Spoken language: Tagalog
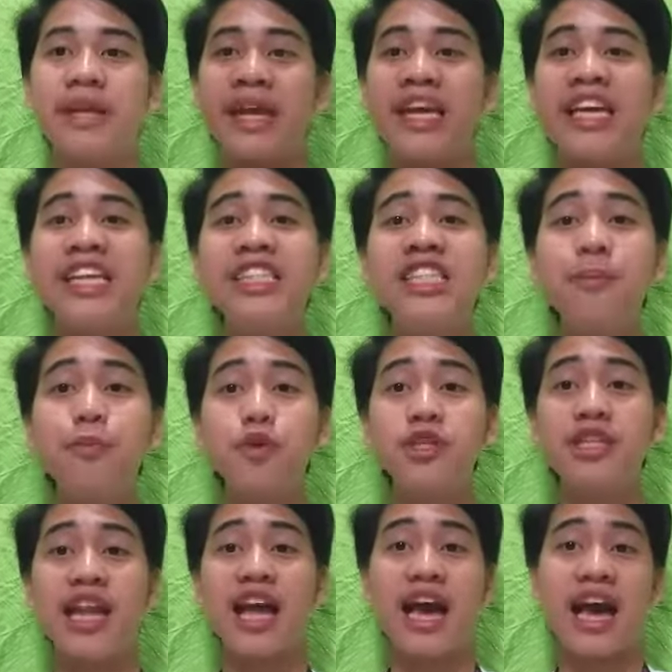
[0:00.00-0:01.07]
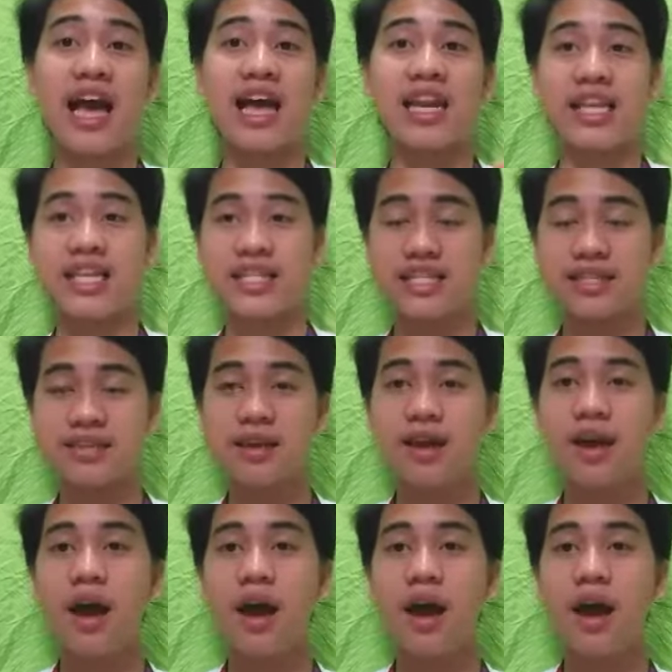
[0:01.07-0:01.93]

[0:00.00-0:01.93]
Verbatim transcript: na hindi po sila aalis